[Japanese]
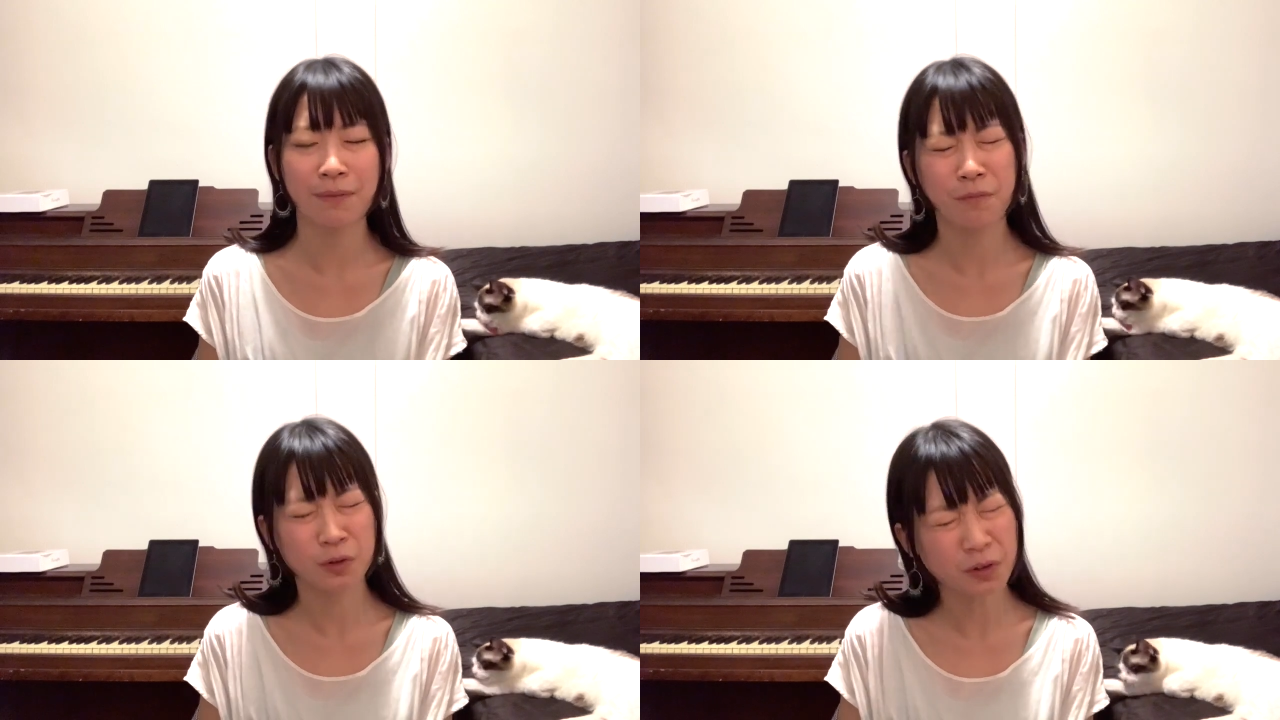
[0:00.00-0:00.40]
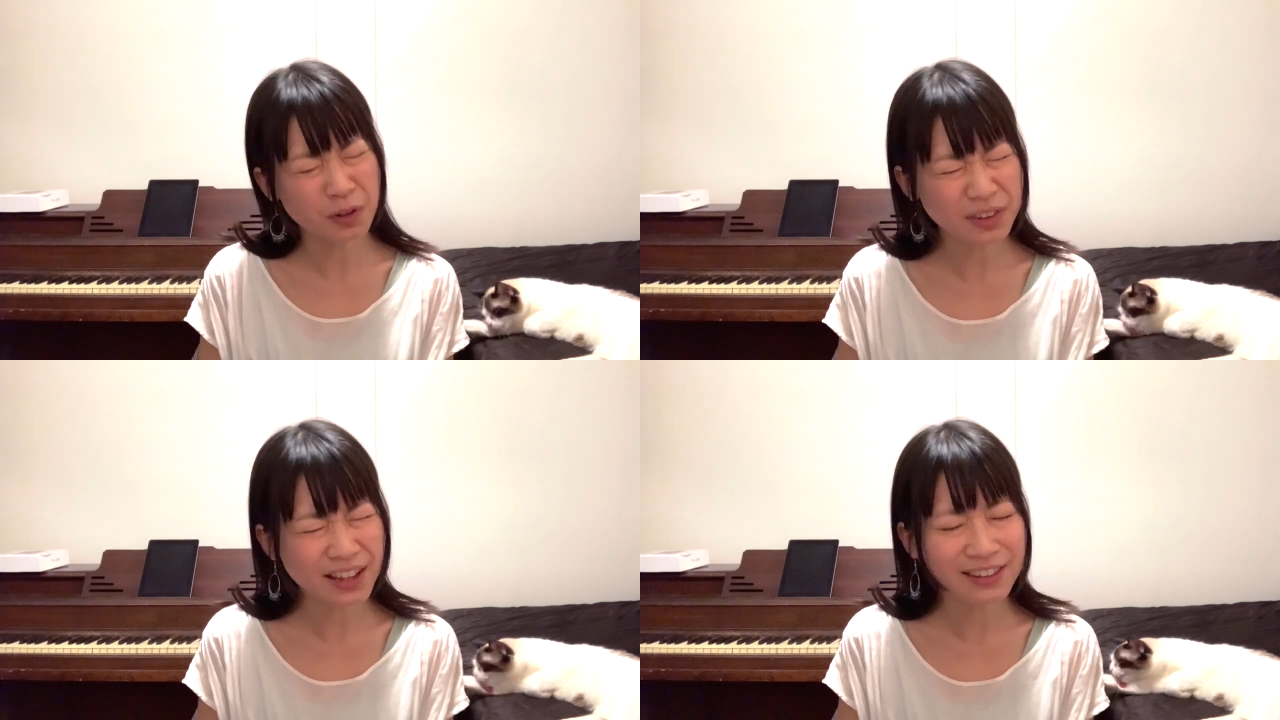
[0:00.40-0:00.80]
もうそ
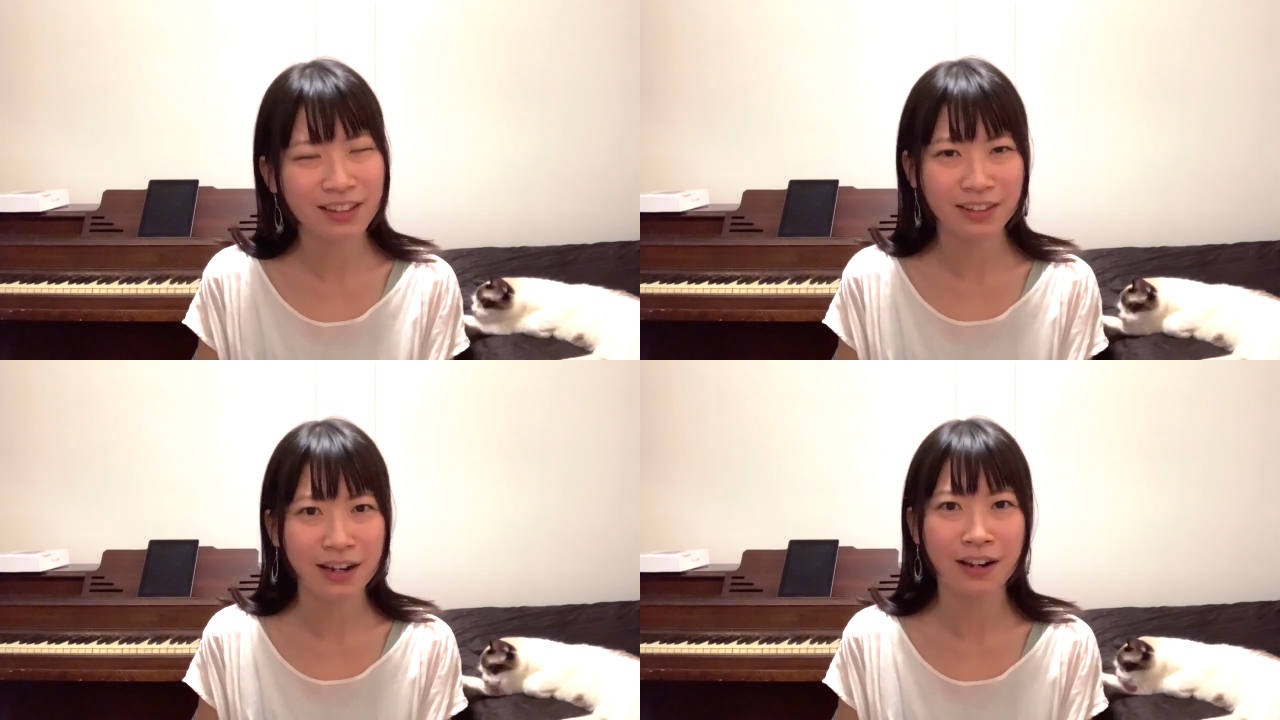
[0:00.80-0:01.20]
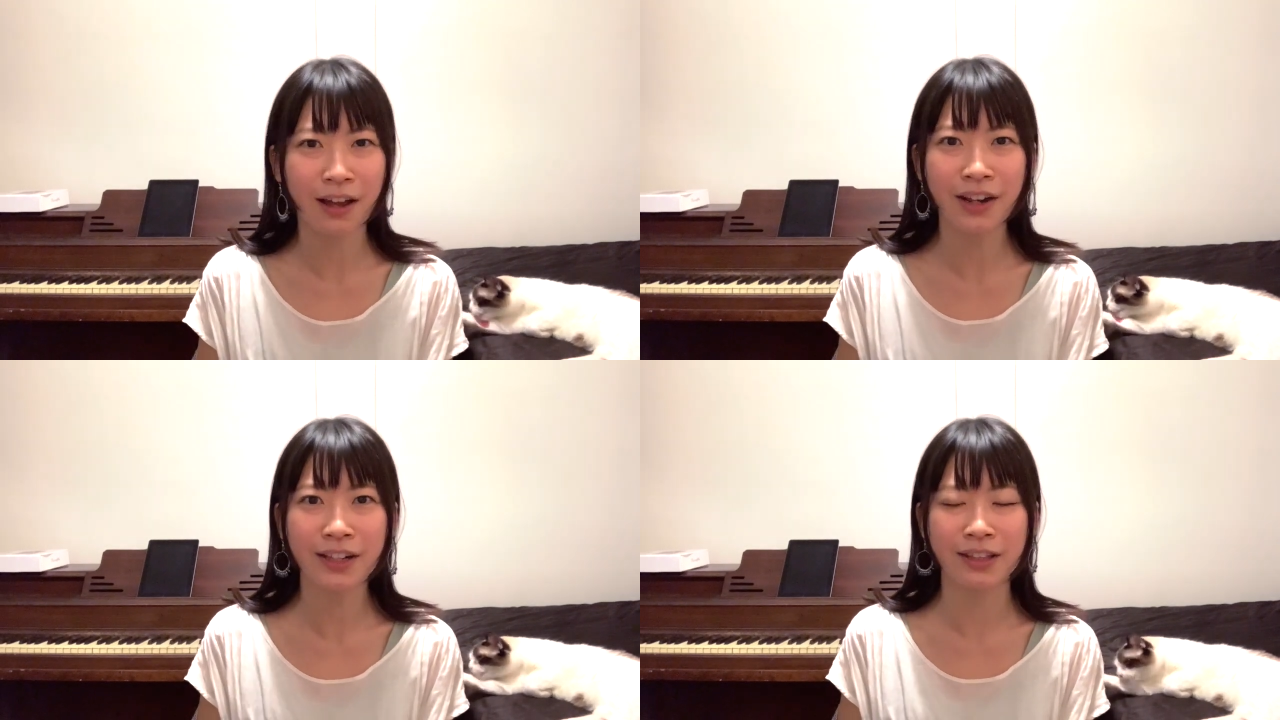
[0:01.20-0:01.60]
んなんだったら
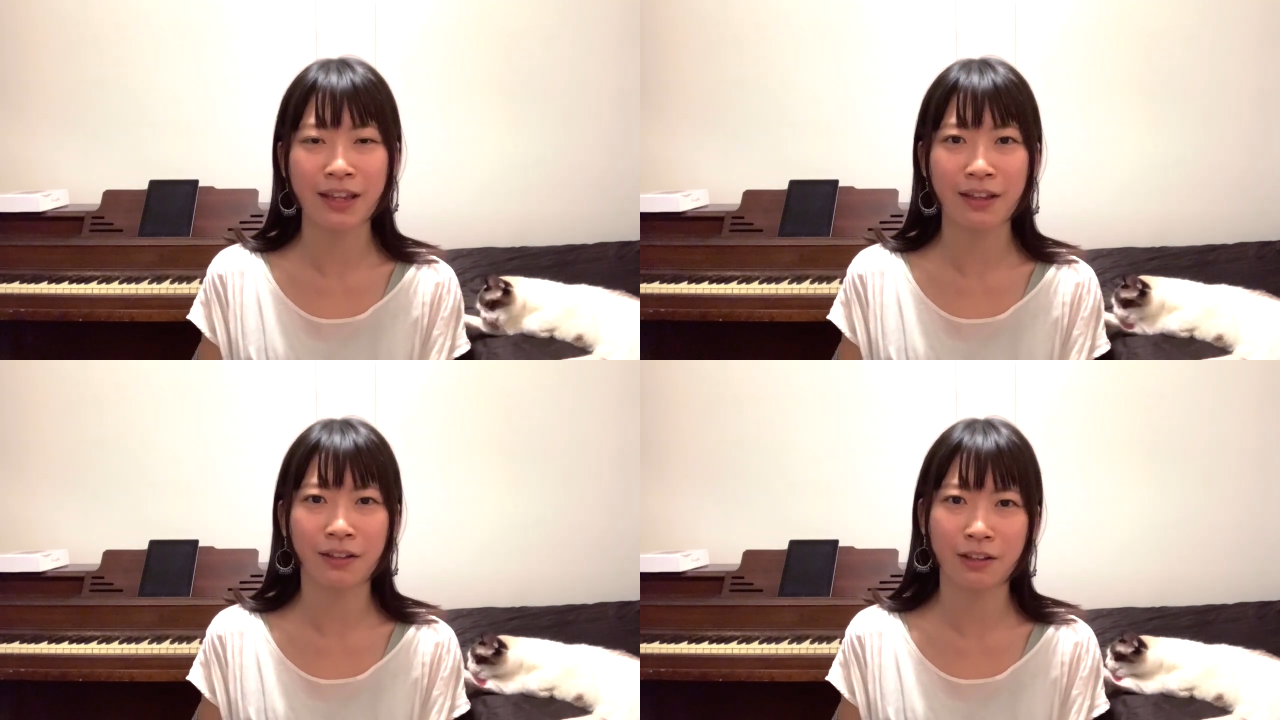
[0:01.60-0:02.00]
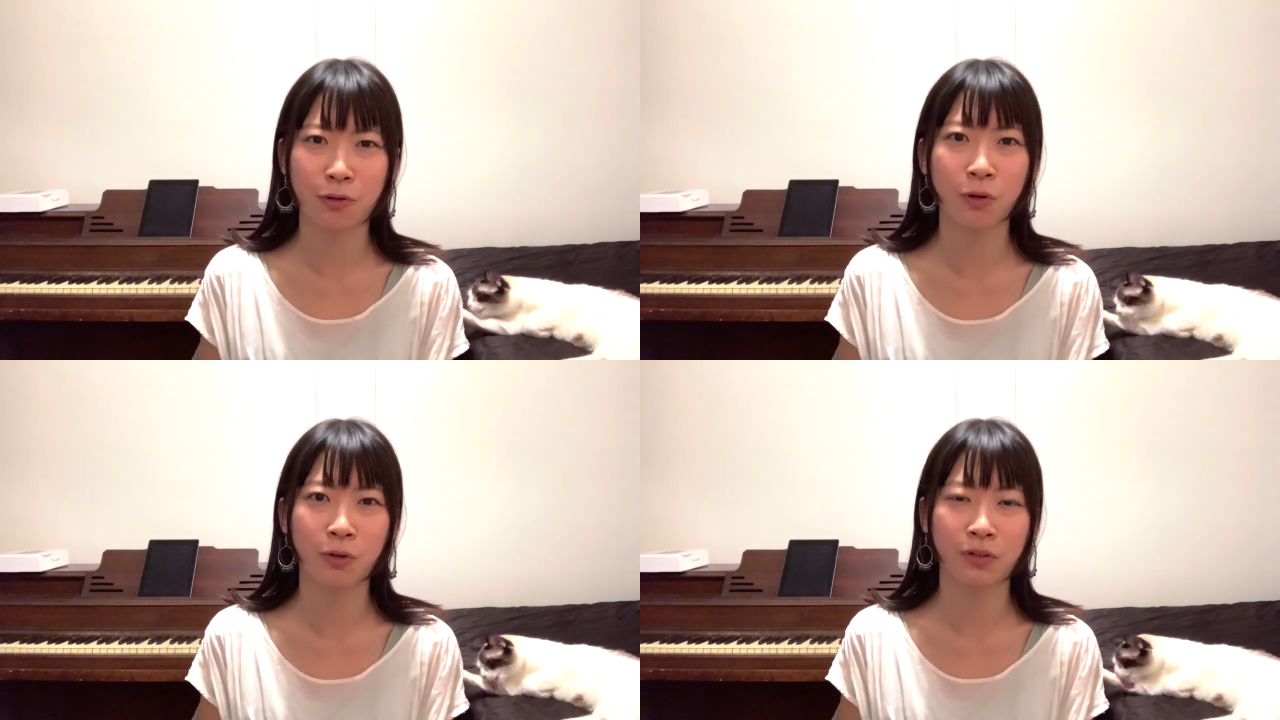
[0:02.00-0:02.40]
カナダでい
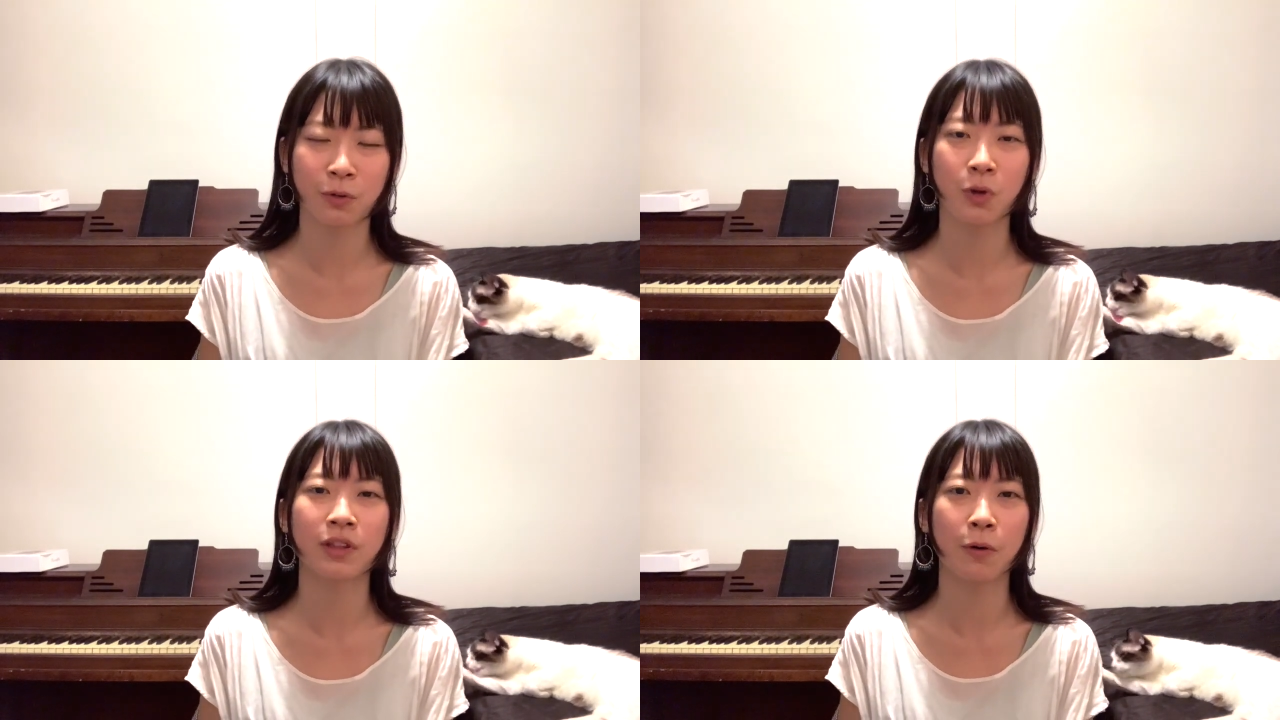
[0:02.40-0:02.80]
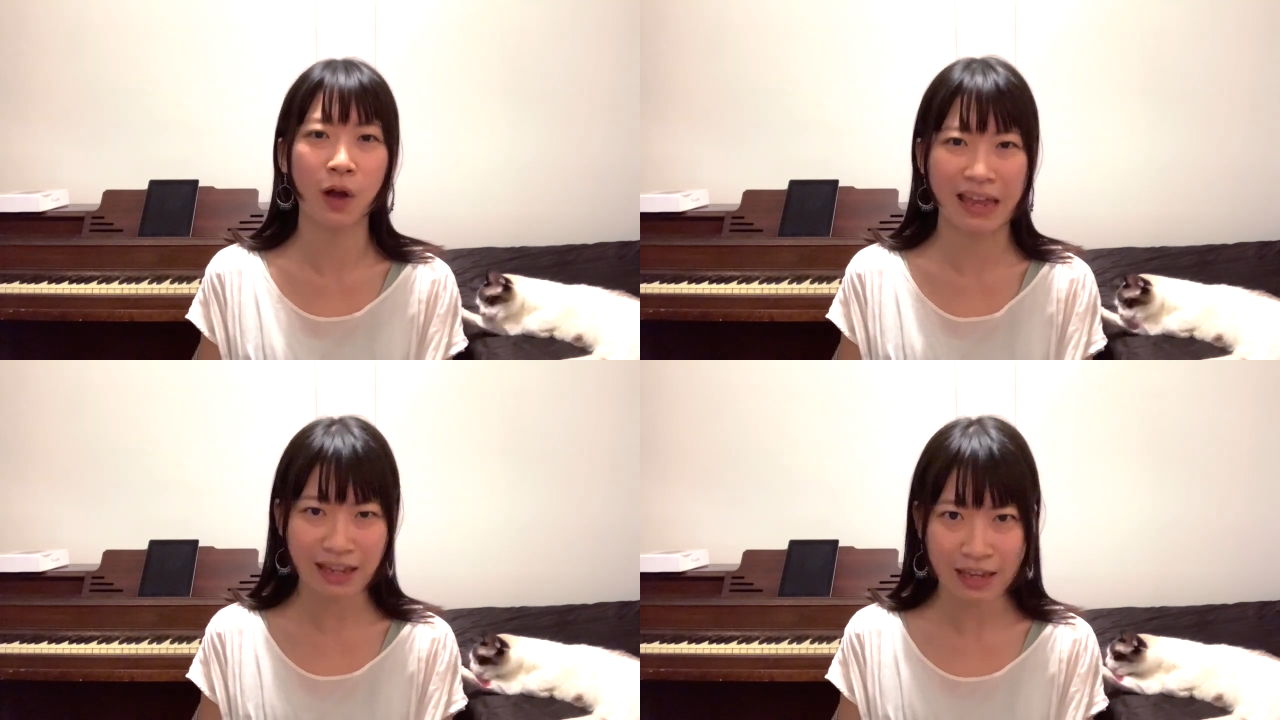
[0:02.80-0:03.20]
ろいろ揃えた方
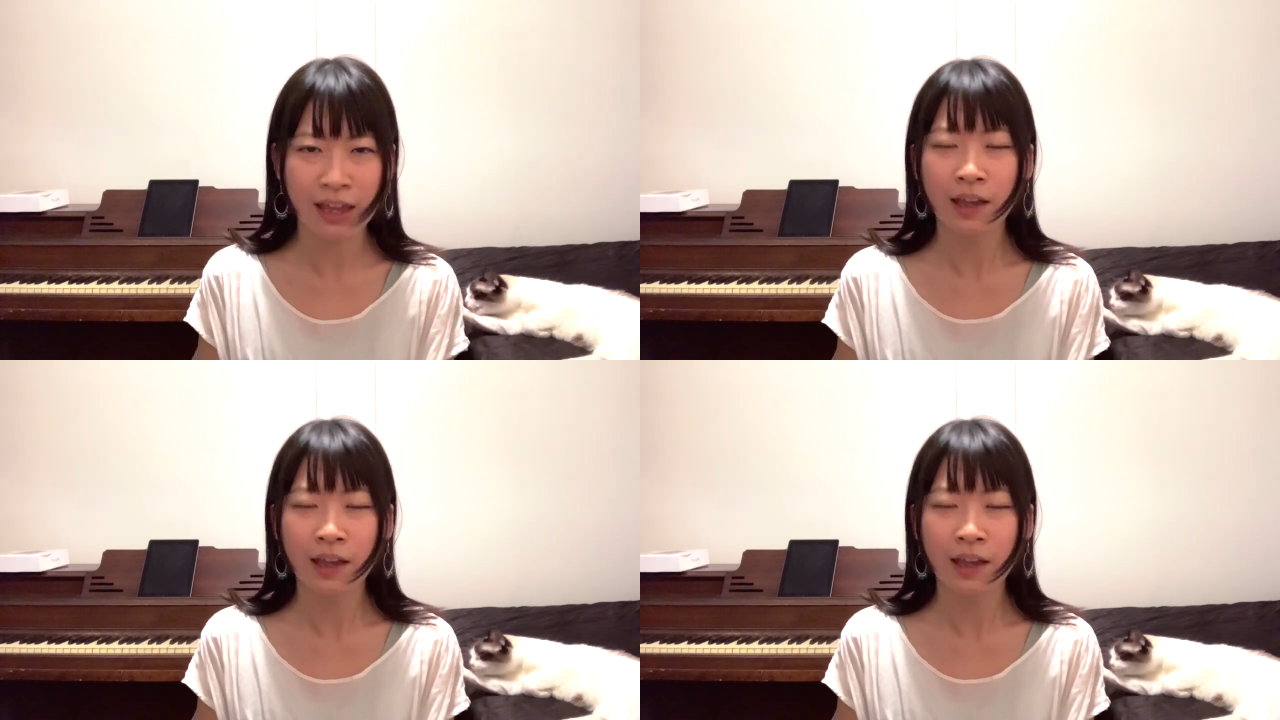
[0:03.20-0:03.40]
がいい。